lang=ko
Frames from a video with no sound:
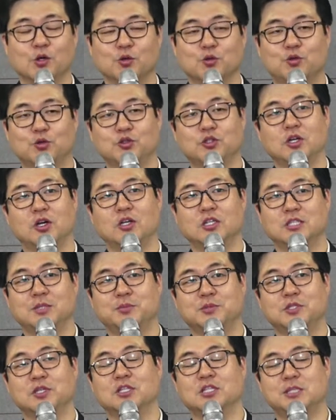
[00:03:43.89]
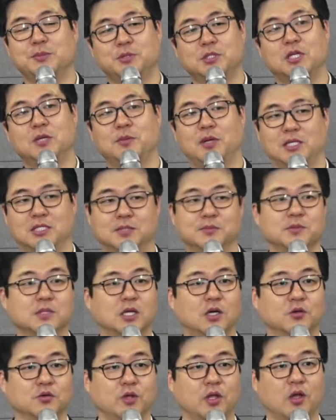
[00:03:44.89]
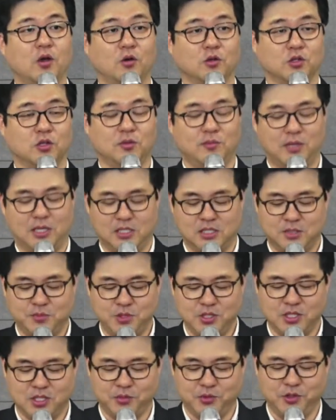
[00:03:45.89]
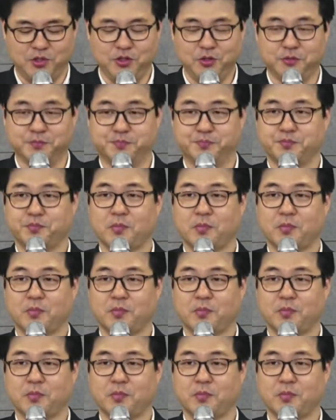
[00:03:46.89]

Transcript: 9절, 10절, 10절 말씀 가운데 어떤 말씀이 있냐면요.